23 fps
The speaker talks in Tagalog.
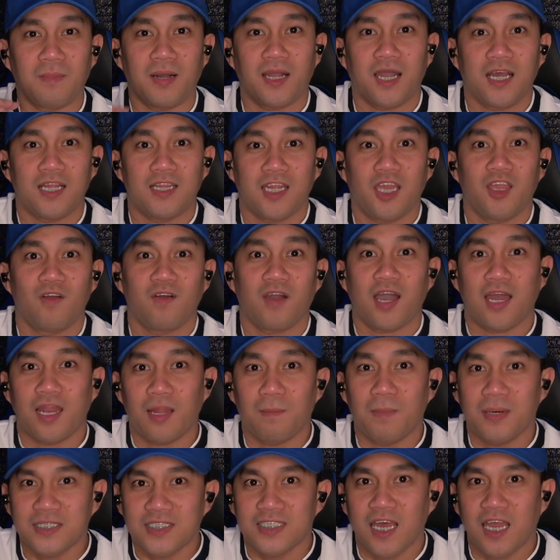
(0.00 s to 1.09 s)
maganda yung
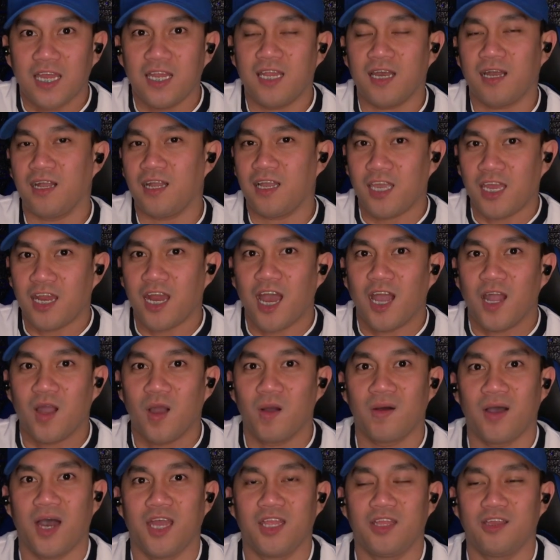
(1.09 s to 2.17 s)
kalabasan ng
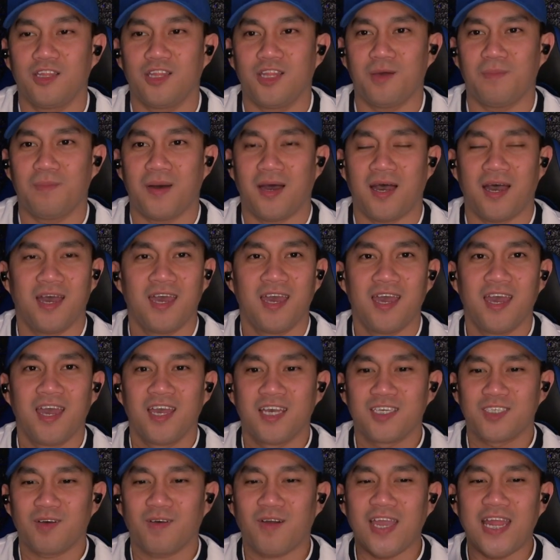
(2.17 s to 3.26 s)
ginagawa niya, 'di ba?
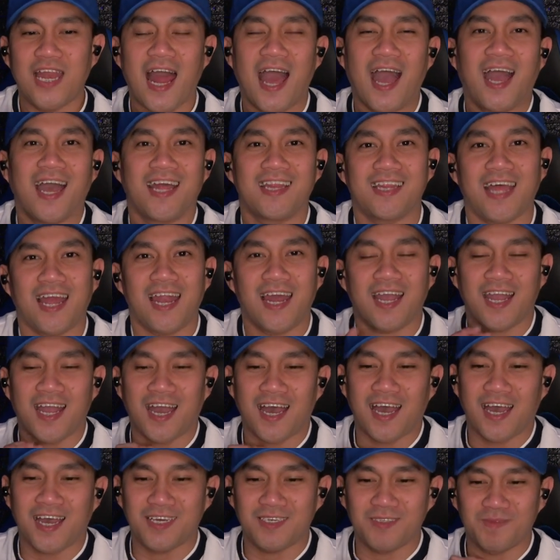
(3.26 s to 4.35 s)
So kailangan
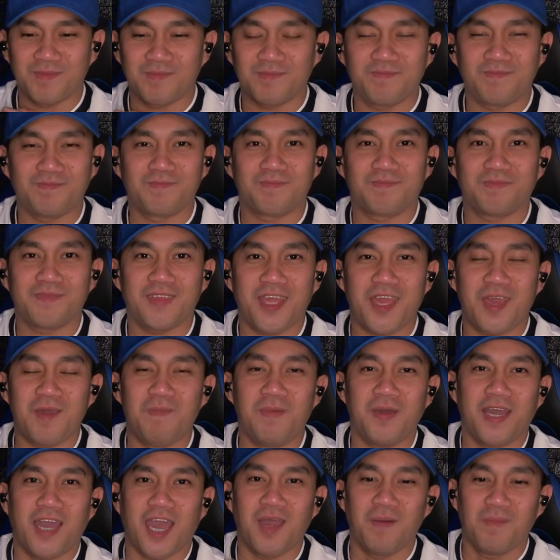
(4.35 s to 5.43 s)
talaga
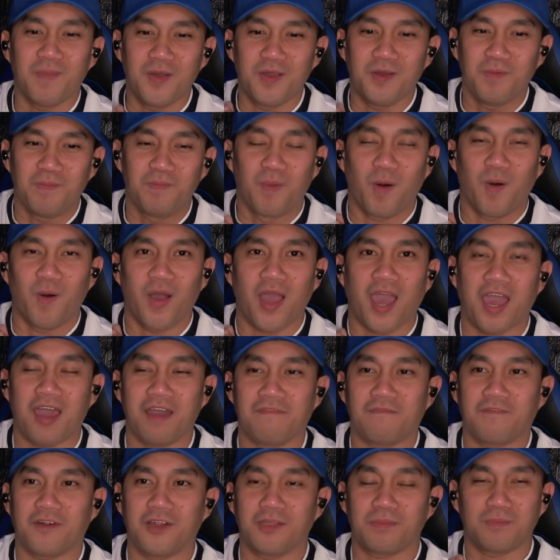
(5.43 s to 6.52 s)
ibigay mo yung buong
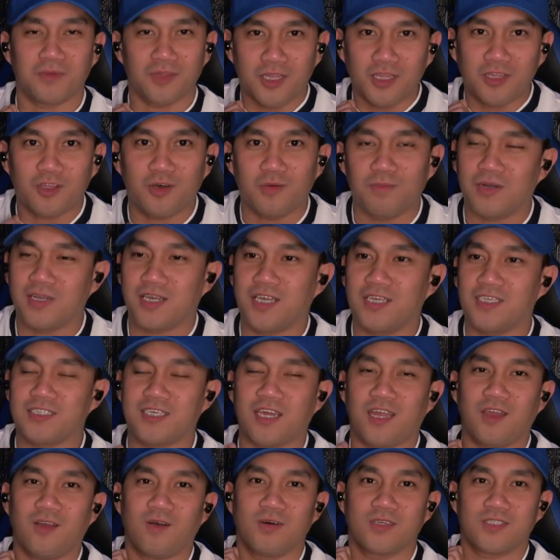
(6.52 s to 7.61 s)
effort mo dito, maging
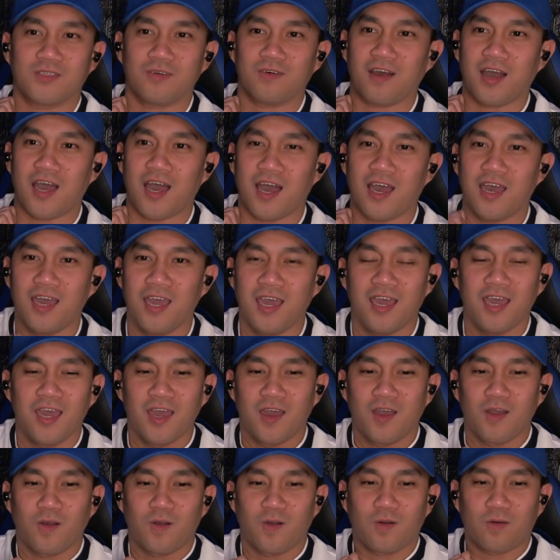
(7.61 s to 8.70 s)
seryoso ka.
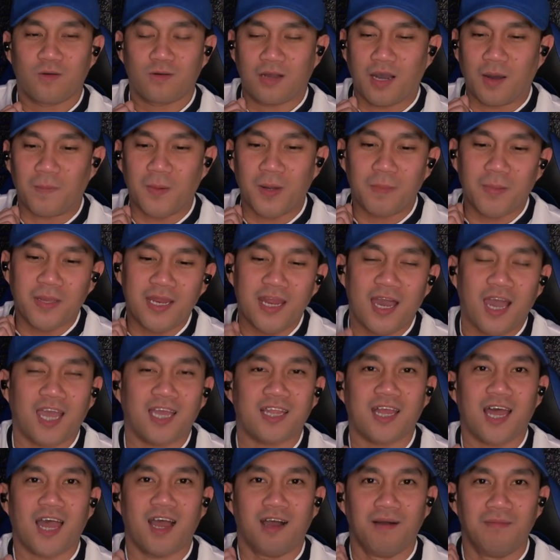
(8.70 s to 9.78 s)
Kapag may
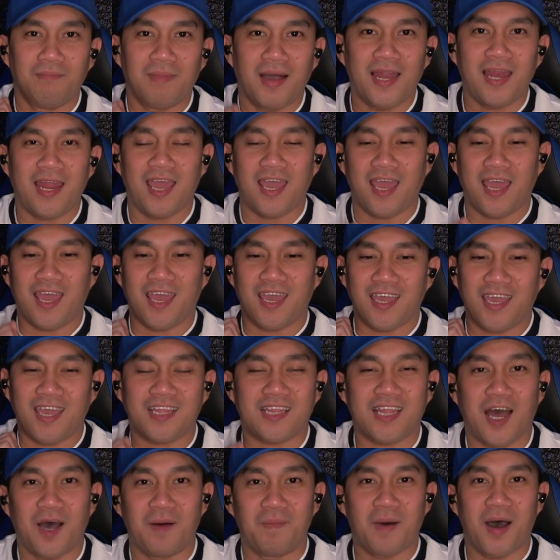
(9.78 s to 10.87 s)
nakita kang mali,
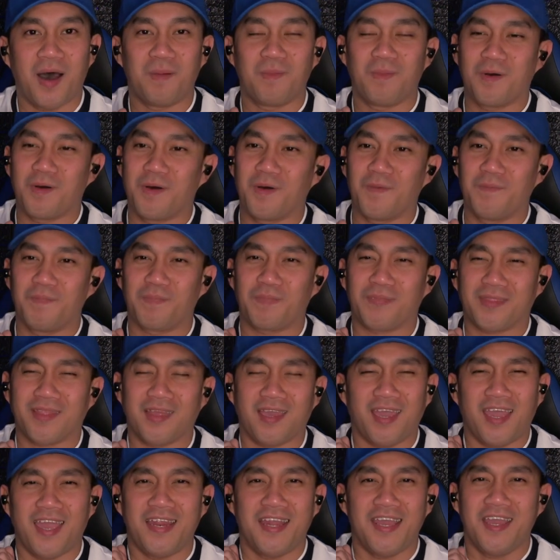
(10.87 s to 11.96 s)
itama mo.
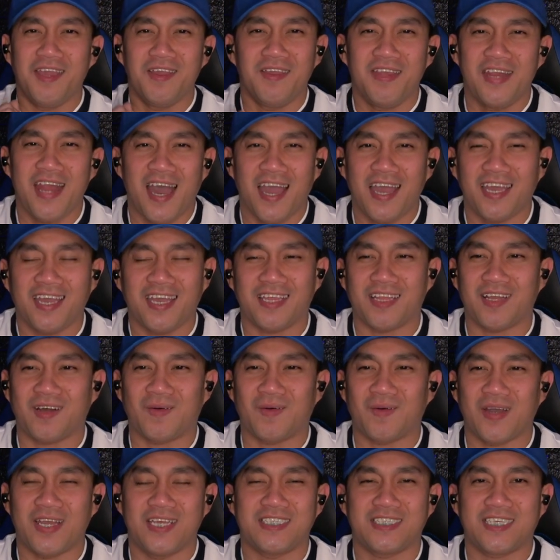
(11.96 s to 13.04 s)
And eh, nakikita
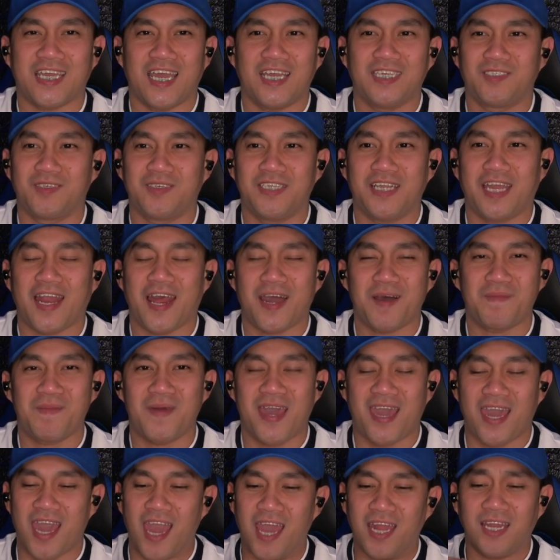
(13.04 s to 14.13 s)
ko kay Sejun,
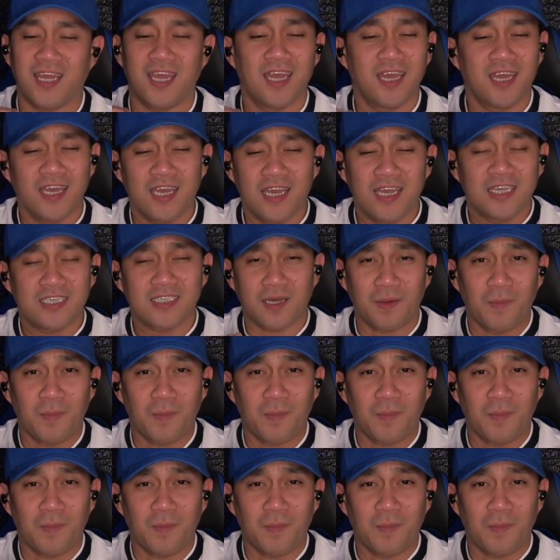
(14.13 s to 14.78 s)
grabe. And sa